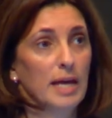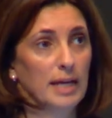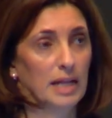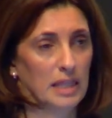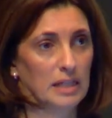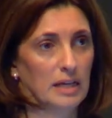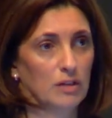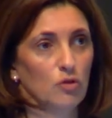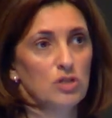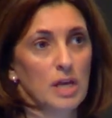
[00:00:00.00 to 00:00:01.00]
etcétera.
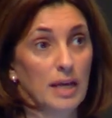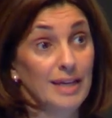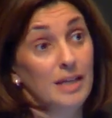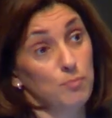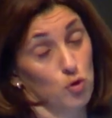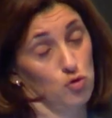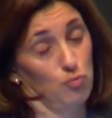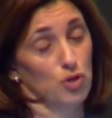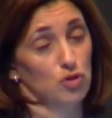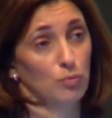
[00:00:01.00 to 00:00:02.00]
Entonces, y por
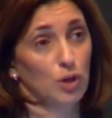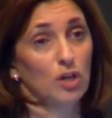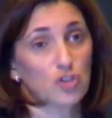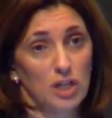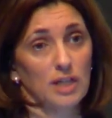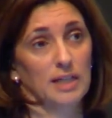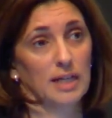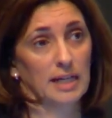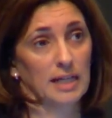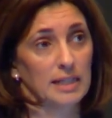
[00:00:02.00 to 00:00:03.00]
supuesto porque no se
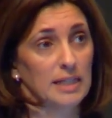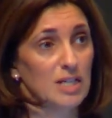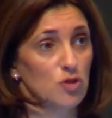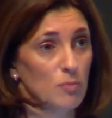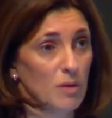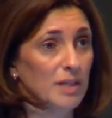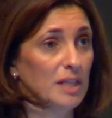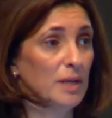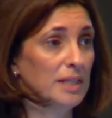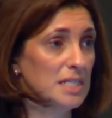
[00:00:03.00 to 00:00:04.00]
requieren garantías.
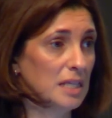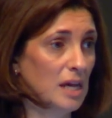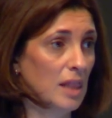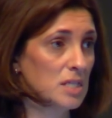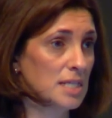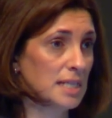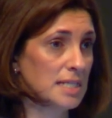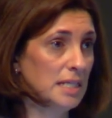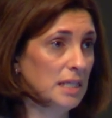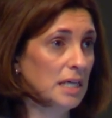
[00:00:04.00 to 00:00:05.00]
Normalmente van destinadas
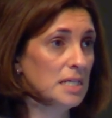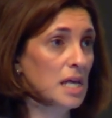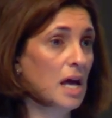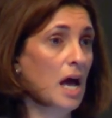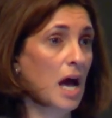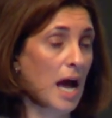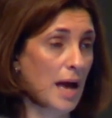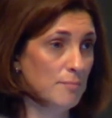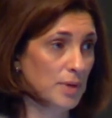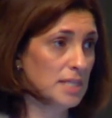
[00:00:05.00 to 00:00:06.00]
estas líneas
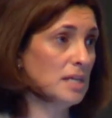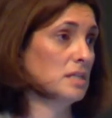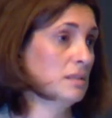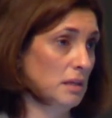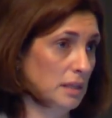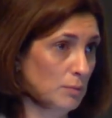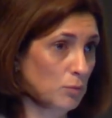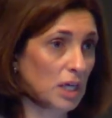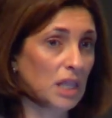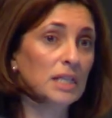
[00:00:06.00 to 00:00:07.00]
a empresas de
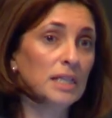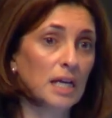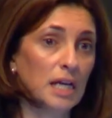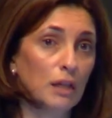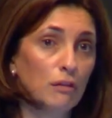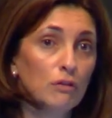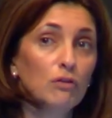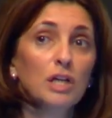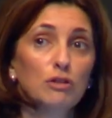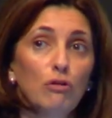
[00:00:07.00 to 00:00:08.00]
muy reciente
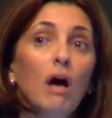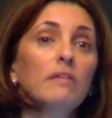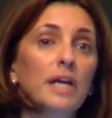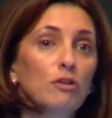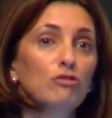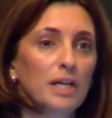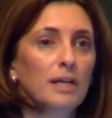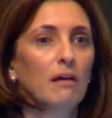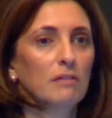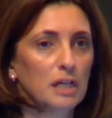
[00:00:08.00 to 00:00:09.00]
creación que todavía no
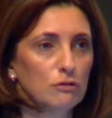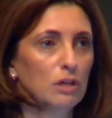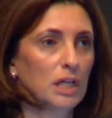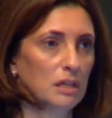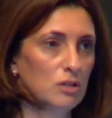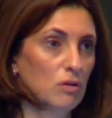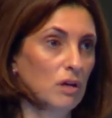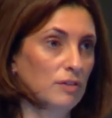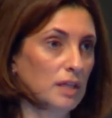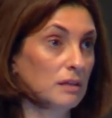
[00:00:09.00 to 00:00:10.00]
tienen abierto el acceso a
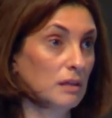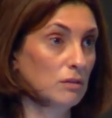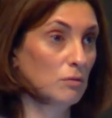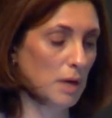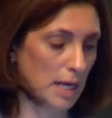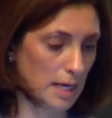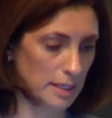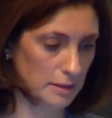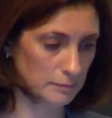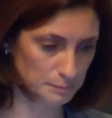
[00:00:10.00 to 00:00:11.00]
la financiación bancaria.